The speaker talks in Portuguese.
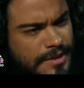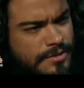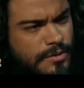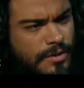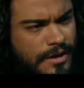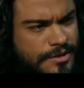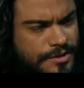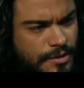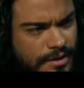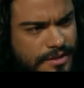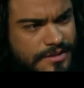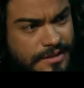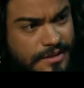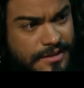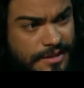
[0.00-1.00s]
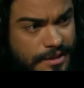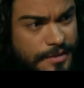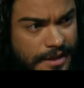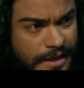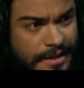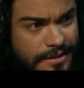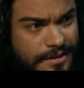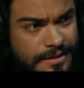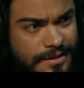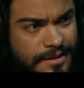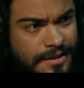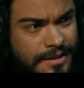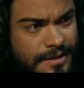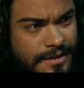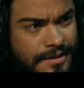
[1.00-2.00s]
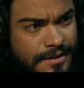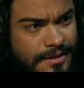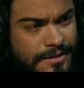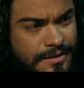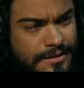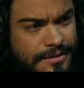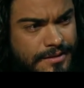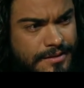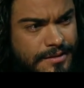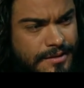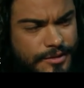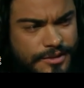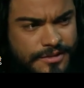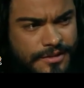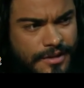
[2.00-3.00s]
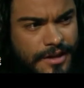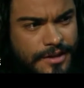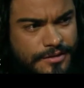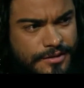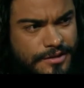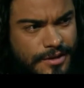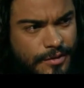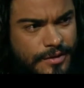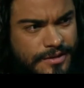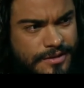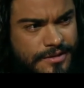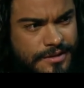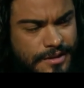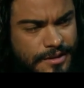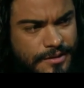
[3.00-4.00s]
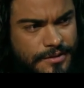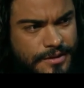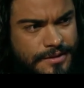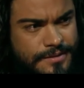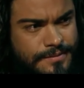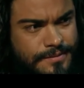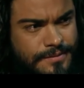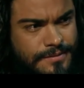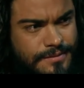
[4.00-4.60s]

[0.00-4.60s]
é mais corajosa e determinada que muitos guerreiros que já conheceram, né?